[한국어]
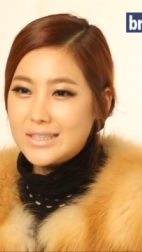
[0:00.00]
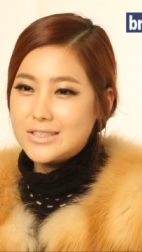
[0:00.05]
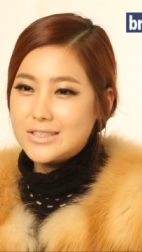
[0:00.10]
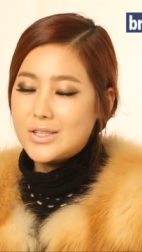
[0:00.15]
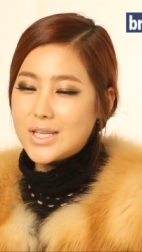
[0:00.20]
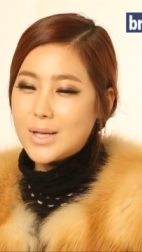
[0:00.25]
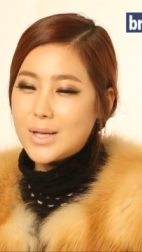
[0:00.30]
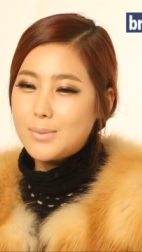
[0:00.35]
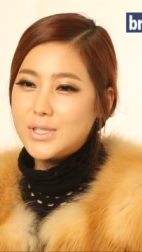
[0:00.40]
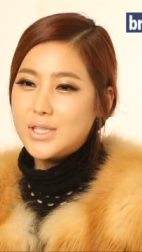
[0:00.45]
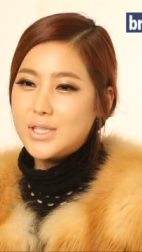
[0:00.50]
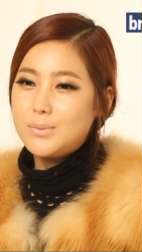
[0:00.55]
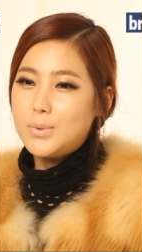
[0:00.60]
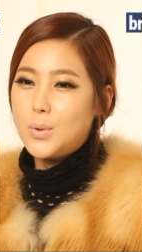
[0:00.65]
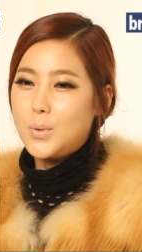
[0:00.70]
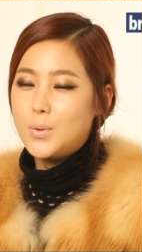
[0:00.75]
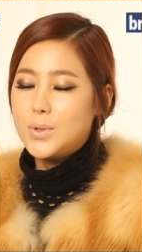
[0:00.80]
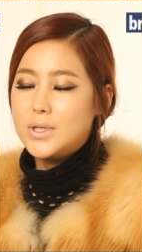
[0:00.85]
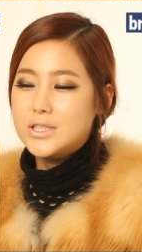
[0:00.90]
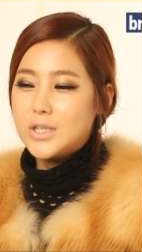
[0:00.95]
그래서
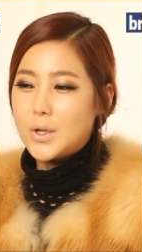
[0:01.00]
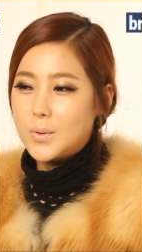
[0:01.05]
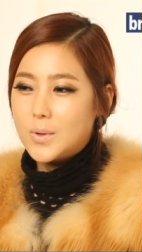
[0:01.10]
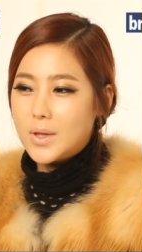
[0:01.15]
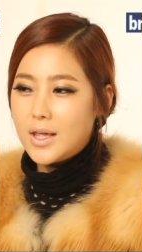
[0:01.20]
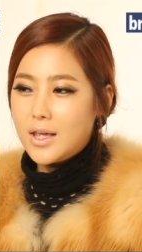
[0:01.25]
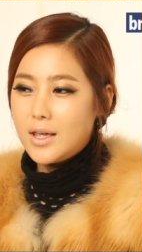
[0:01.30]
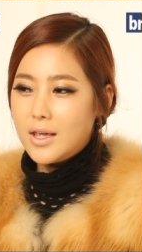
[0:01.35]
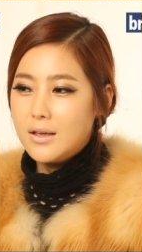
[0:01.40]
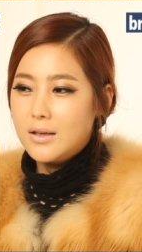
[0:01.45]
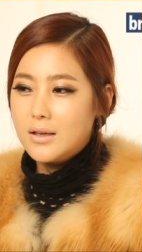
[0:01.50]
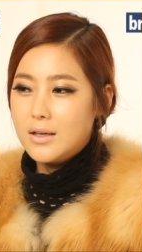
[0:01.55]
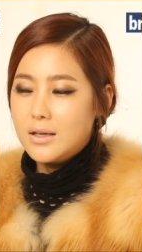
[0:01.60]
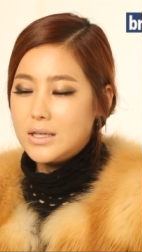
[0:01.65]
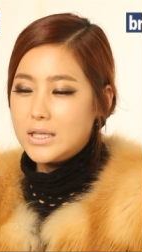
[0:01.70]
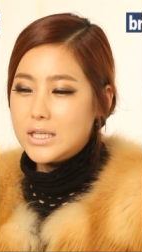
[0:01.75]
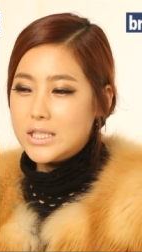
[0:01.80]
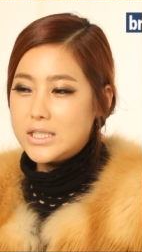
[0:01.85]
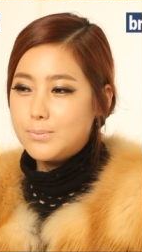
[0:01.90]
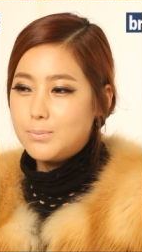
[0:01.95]
30이 오기 전에
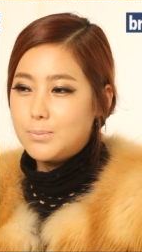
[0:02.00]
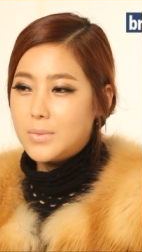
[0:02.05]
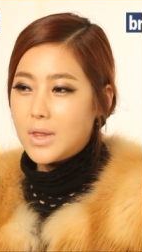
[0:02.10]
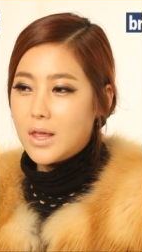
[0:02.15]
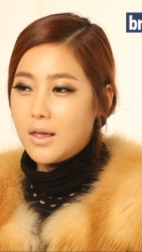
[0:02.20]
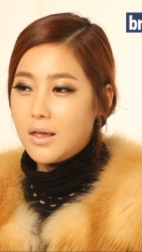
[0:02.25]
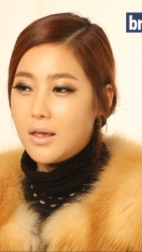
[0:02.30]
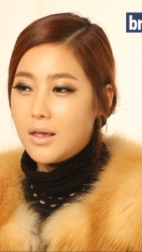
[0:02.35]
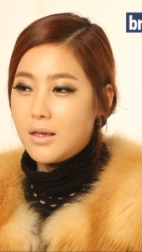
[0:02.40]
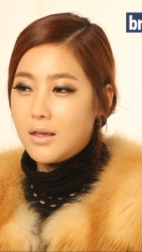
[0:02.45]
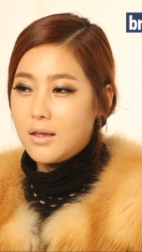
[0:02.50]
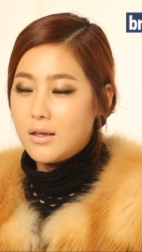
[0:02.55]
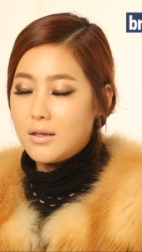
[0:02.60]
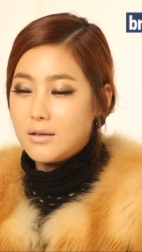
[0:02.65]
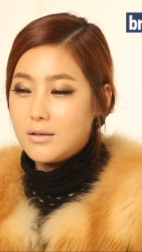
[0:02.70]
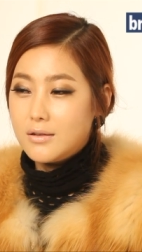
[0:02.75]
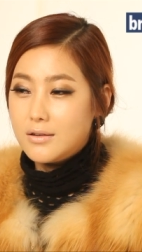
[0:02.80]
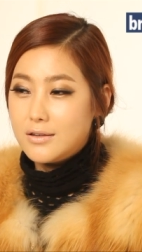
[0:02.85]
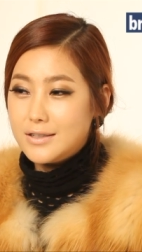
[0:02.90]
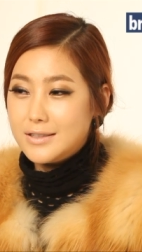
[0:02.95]

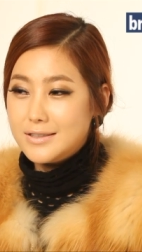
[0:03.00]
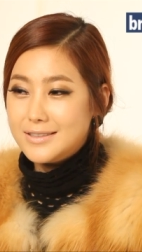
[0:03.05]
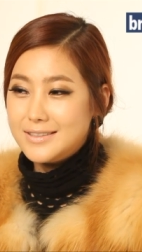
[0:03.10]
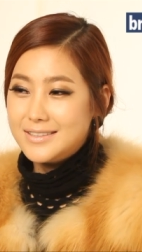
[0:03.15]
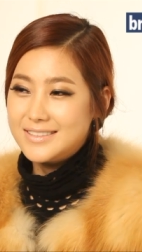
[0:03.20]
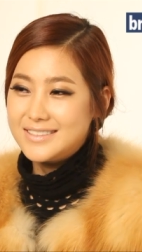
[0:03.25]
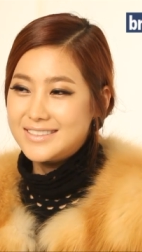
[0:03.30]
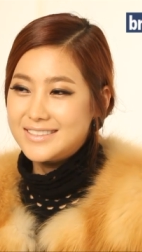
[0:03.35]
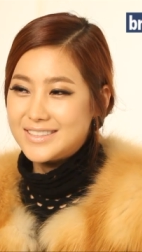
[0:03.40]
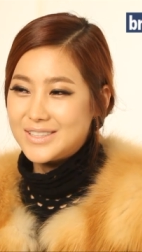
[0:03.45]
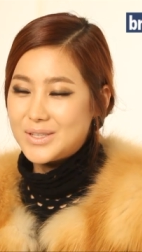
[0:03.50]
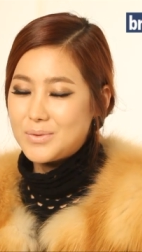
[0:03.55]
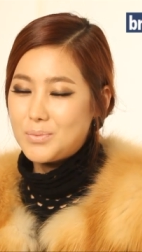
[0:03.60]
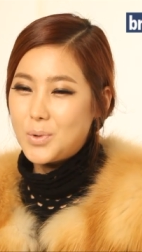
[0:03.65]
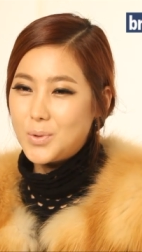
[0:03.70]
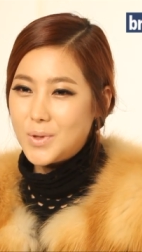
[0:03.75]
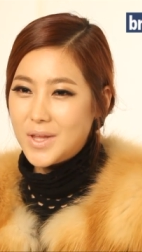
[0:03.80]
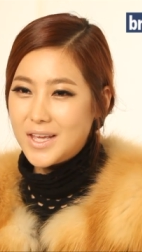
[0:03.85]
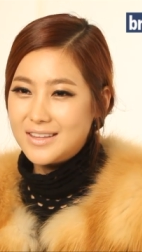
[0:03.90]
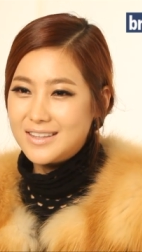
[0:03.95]
20대를 이제
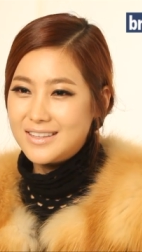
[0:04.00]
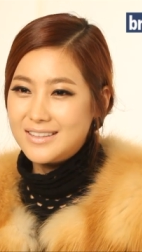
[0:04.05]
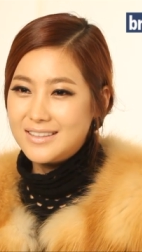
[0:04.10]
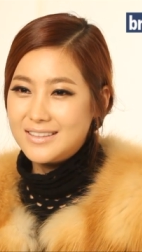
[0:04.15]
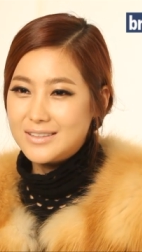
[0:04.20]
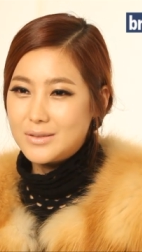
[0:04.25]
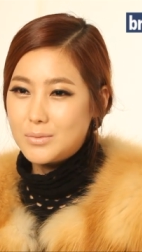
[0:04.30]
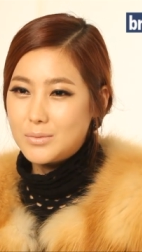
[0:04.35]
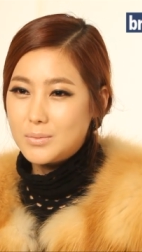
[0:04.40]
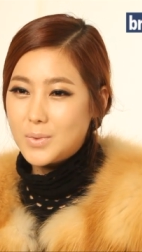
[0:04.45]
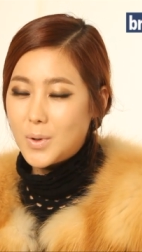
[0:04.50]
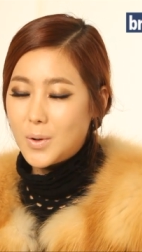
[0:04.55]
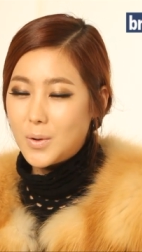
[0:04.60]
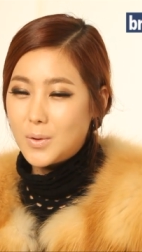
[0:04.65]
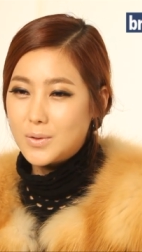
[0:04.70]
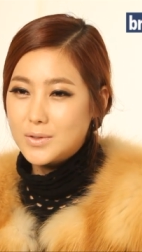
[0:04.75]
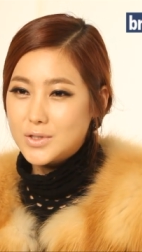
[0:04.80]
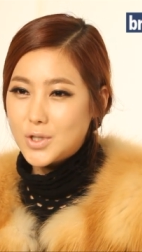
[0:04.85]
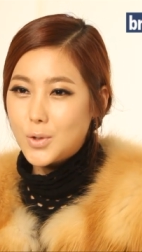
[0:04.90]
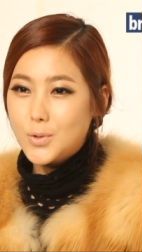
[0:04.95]
보내는
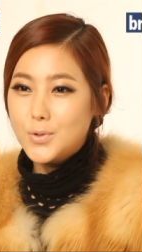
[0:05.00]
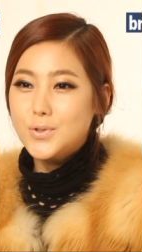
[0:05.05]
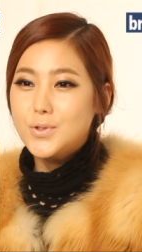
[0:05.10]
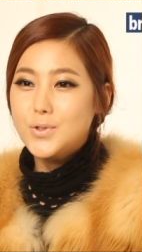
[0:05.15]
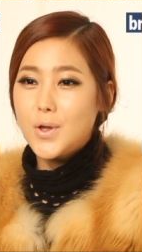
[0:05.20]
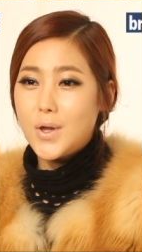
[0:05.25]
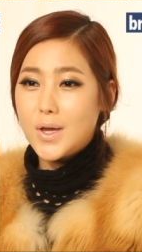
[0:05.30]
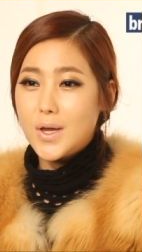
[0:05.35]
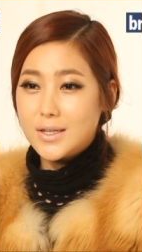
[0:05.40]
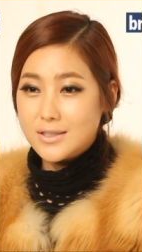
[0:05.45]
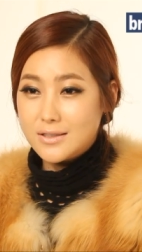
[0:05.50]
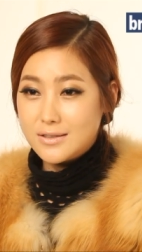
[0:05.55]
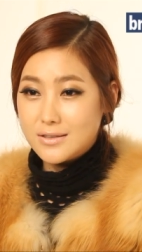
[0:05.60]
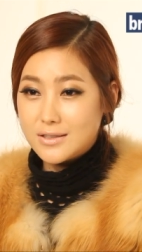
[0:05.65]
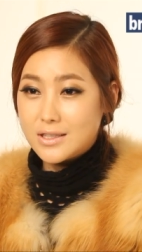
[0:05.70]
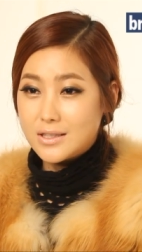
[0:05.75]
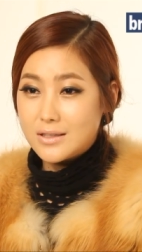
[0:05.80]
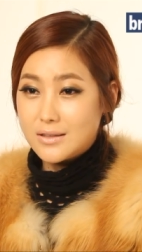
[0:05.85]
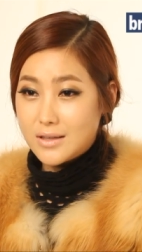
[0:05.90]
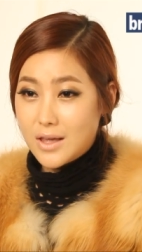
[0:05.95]
어, 전국
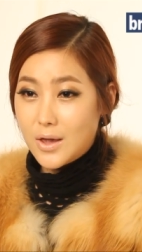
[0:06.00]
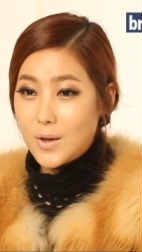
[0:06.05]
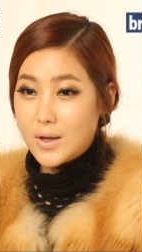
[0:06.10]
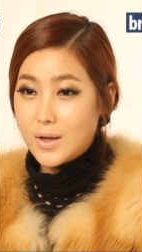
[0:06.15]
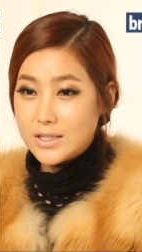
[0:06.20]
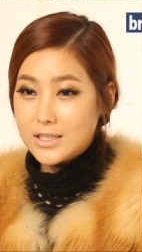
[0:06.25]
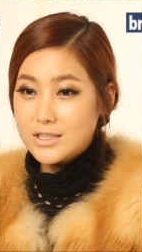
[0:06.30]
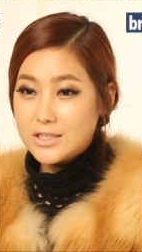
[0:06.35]
여행을 계획을